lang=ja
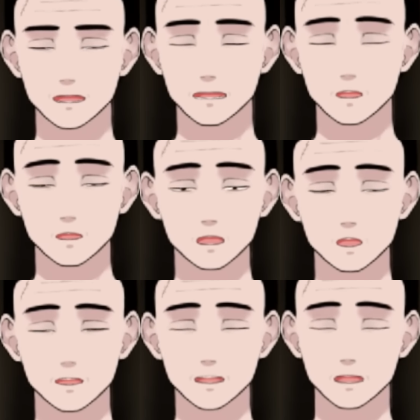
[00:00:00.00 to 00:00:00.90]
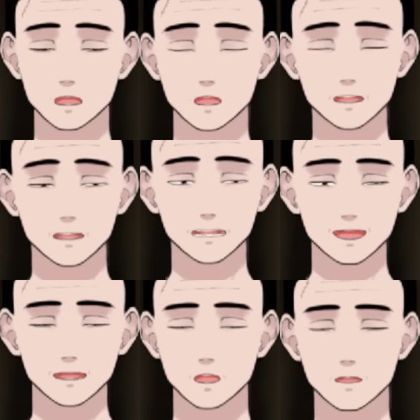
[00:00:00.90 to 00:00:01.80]
そういうところに会
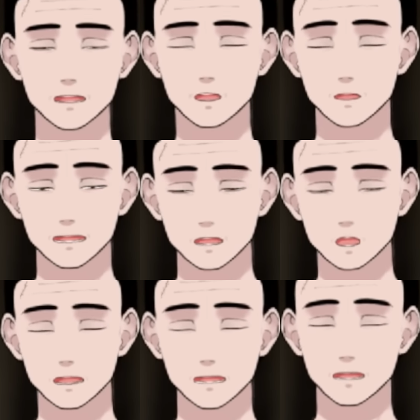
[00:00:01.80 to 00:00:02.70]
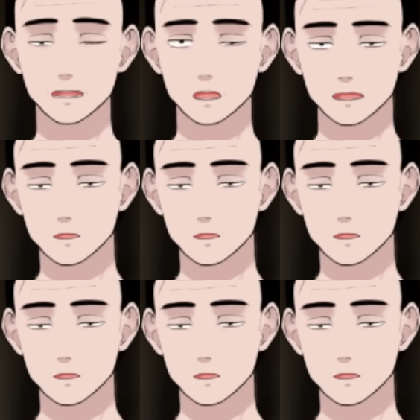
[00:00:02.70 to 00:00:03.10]
話してって聞いてもらう。